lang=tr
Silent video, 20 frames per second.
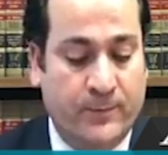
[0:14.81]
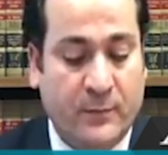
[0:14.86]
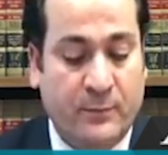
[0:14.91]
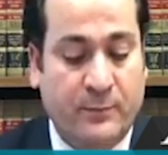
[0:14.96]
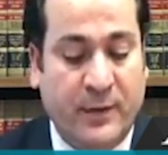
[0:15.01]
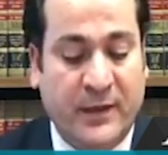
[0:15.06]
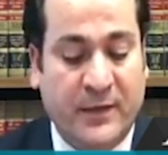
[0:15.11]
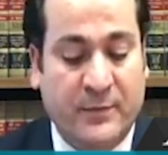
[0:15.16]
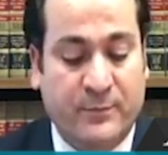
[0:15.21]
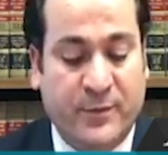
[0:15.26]

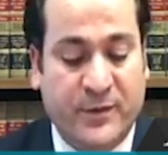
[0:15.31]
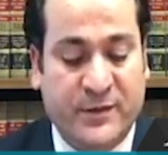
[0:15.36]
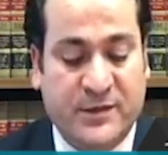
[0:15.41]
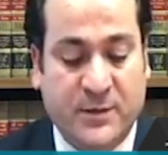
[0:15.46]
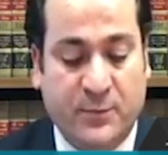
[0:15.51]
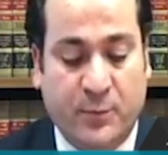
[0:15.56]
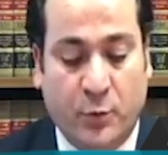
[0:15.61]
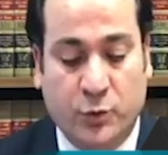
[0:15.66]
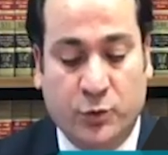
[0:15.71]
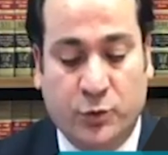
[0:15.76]
Benim
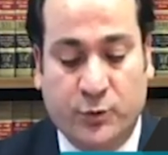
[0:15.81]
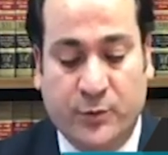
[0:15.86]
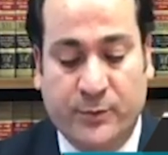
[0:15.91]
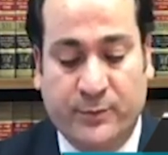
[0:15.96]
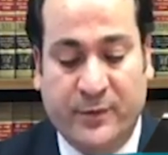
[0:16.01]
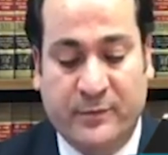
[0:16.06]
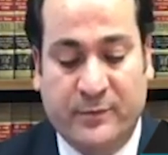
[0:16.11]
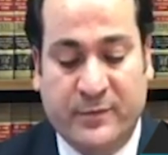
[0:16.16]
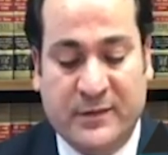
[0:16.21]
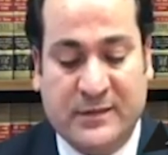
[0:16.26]
pasaportumun
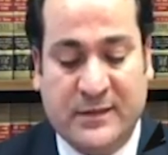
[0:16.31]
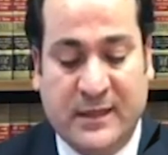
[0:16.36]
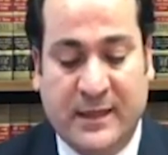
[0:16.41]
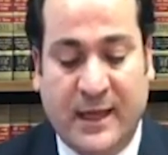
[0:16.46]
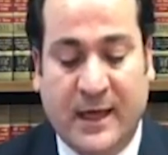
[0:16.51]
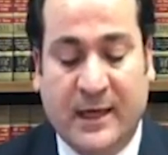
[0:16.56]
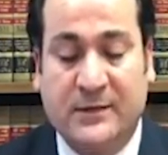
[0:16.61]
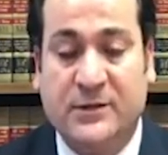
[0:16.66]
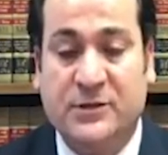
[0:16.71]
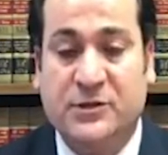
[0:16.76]
bitmesine
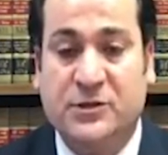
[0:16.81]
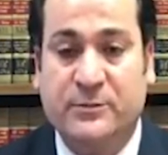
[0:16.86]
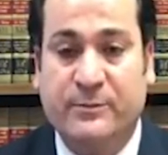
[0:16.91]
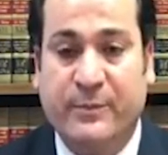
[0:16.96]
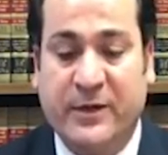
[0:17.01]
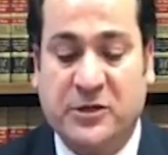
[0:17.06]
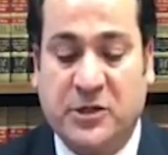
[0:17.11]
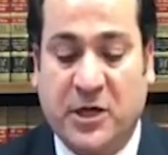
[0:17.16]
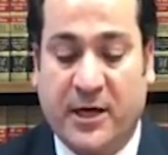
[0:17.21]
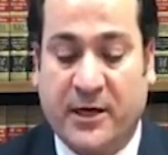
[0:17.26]
yaklaşık
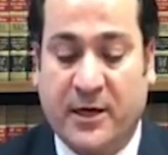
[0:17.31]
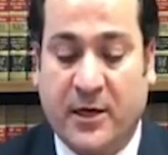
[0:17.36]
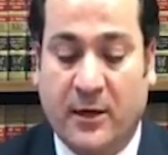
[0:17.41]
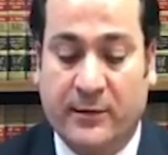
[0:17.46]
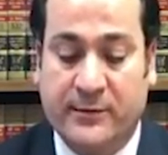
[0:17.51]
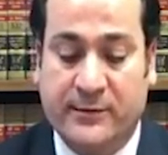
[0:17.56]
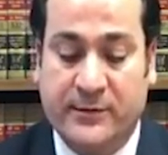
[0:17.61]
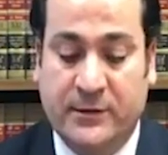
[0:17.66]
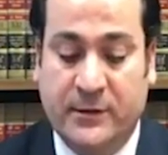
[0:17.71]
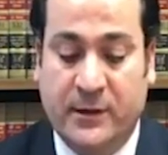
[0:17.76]
5 ay
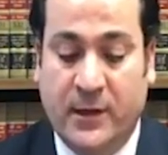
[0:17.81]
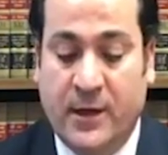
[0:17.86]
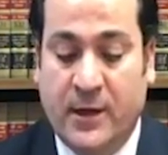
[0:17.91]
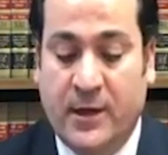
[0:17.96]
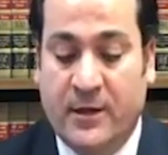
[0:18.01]
kaldı